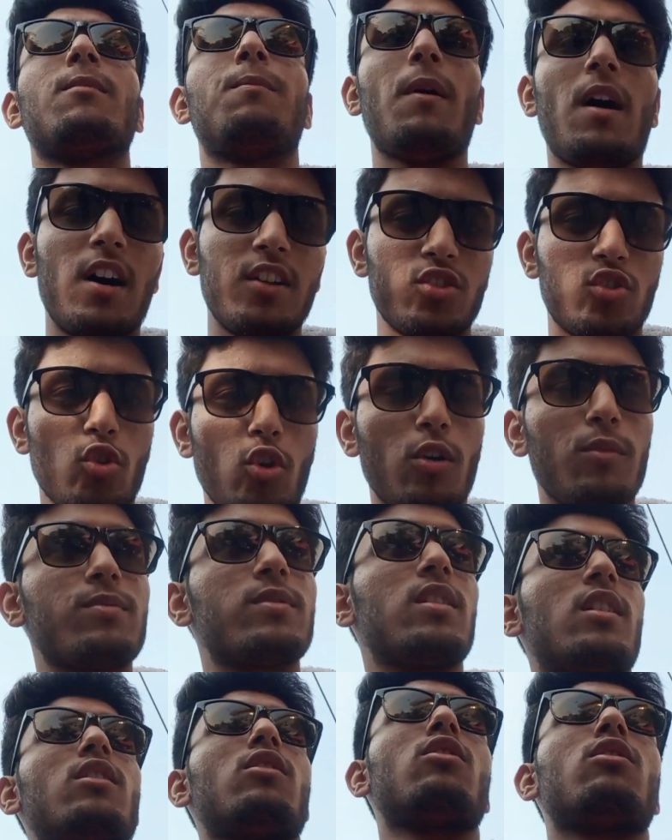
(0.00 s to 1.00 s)
पांच
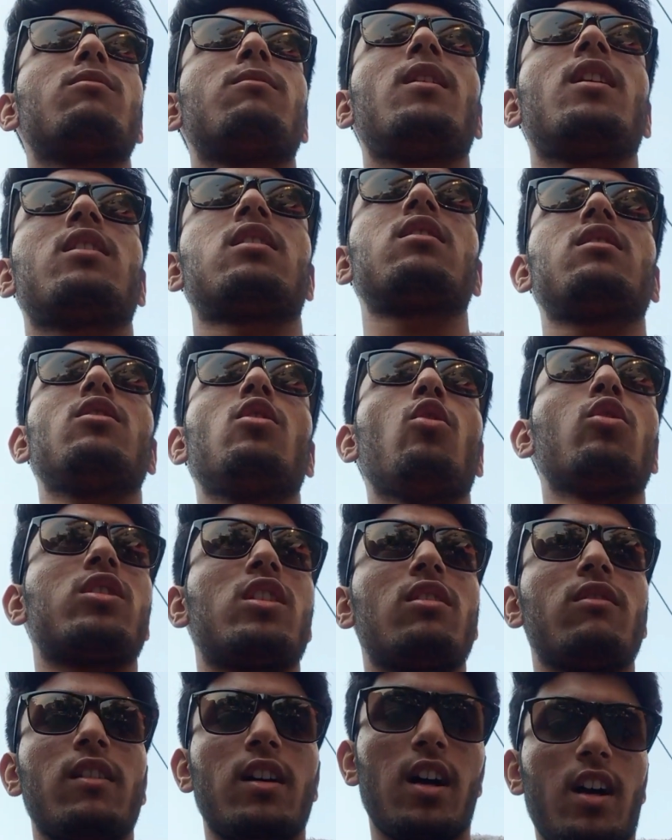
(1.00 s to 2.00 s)
शॉप्स हैं और बाकी
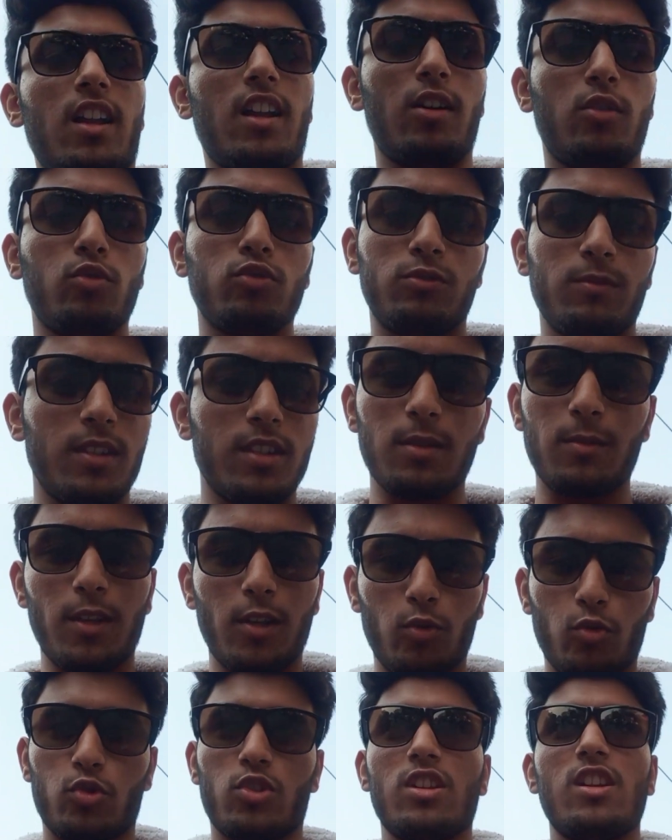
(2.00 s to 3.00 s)
होटल वगैरह हैं उनमें से
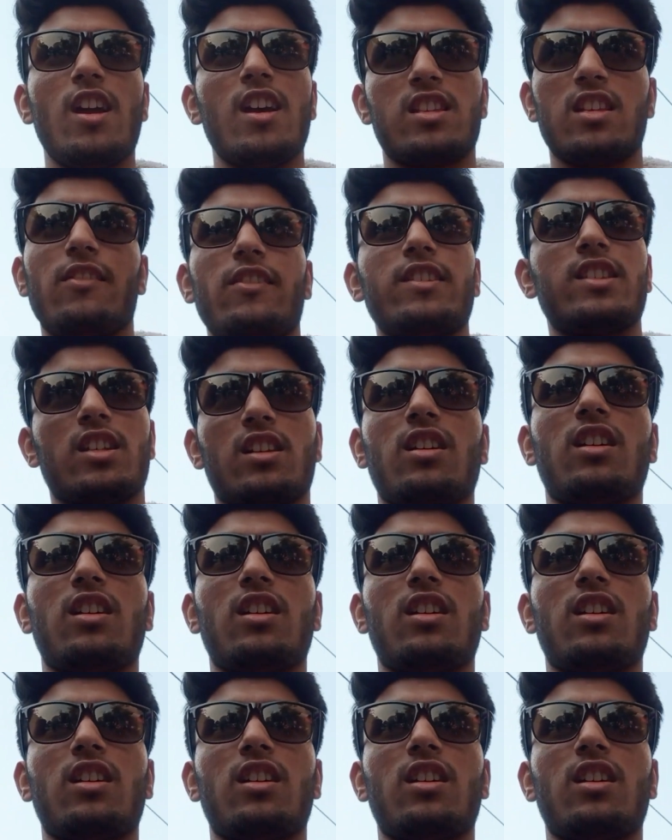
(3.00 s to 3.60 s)
मैंने कुछ नहीं ऐसा वैसा